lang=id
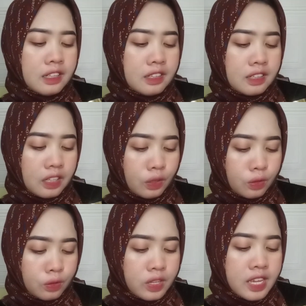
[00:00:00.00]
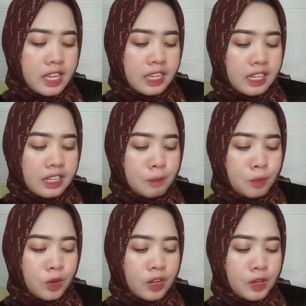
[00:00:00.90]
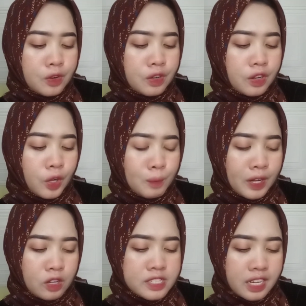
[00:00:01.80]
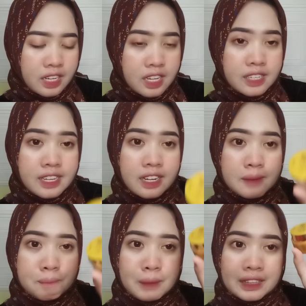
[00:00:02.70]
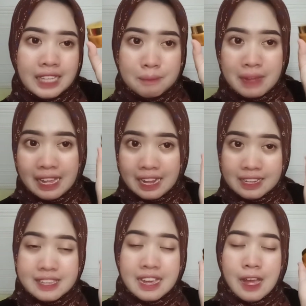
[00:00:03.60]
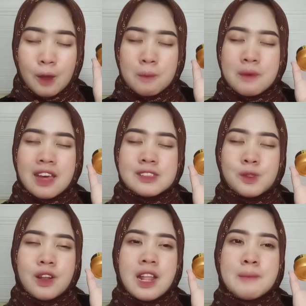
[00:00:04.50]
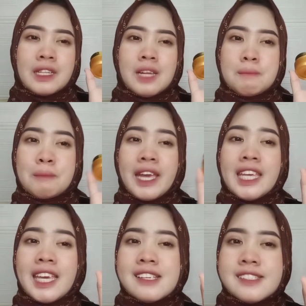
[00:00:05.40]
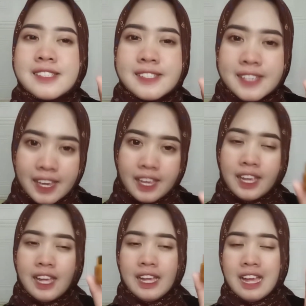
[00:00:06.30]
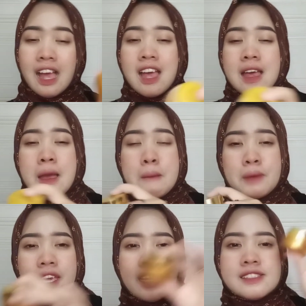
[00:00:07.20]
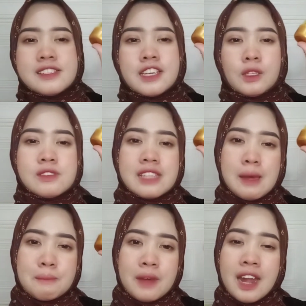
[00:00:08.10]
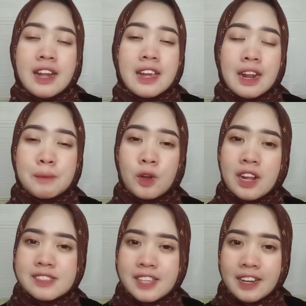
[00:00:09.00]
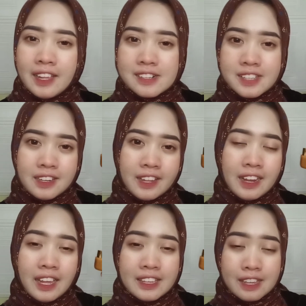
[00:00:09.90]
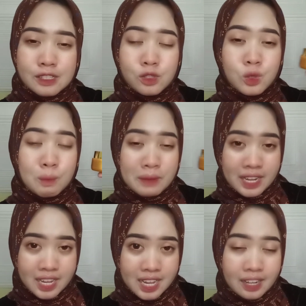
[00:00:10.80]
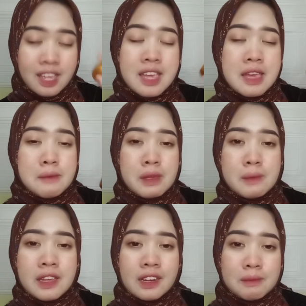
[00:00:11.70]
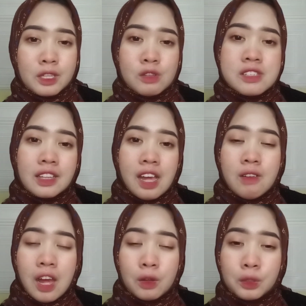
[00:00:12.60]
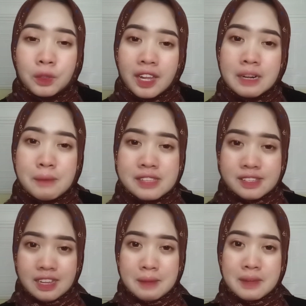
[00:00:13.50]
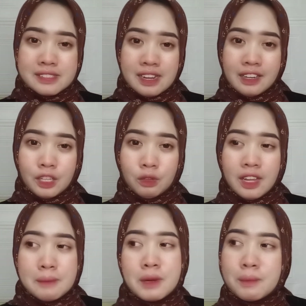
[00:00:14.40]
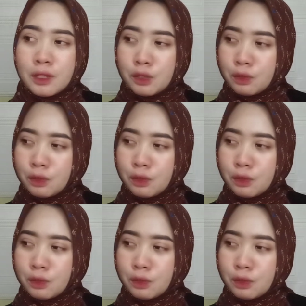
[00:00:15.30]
Glow ini mengandung non komedogenik jadi pertama kali yang aku bahas itu adalah, adalah packagingnya ya kak packagingnya tuh sama dengan produk skincare skincare lainnya cuman BB cream itu setahu aku tuh kan biasanya kemasannya tuh kan berbentuk